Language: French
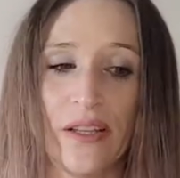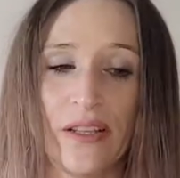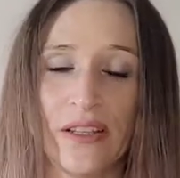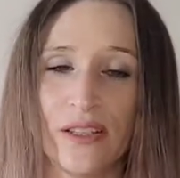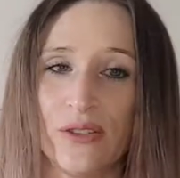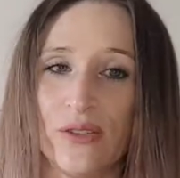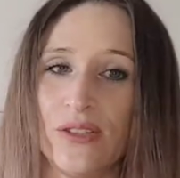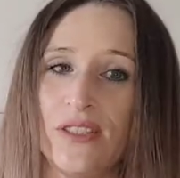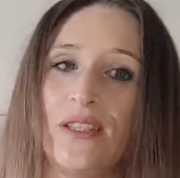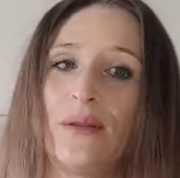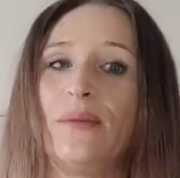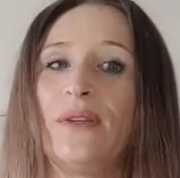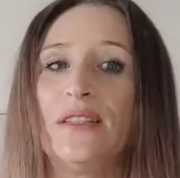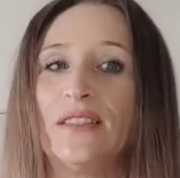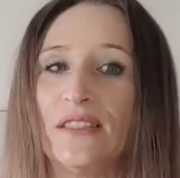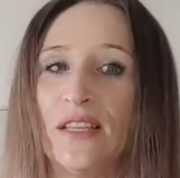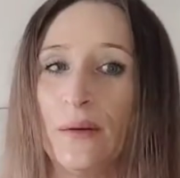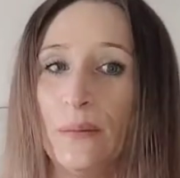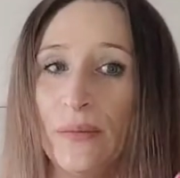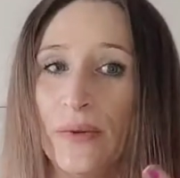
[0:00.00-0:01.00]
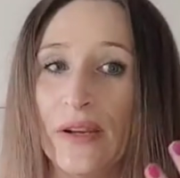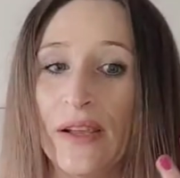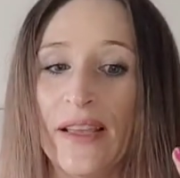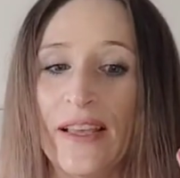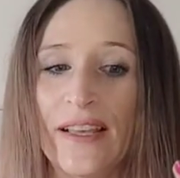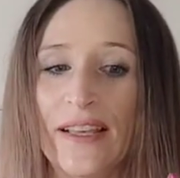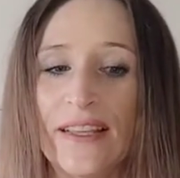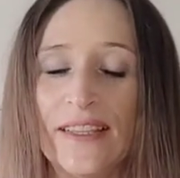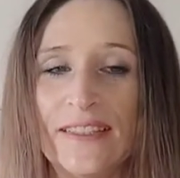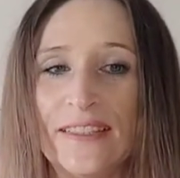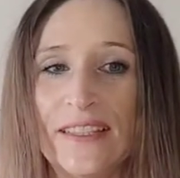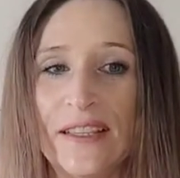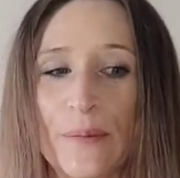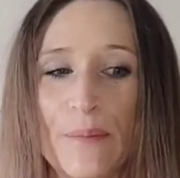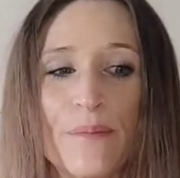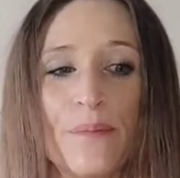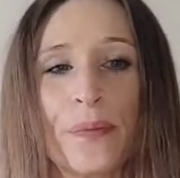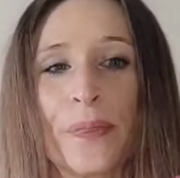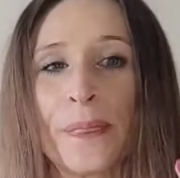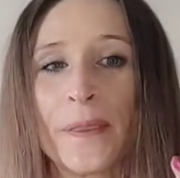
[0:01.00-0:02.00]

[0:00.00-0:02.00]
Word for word: Et le deuxième exemple, c'est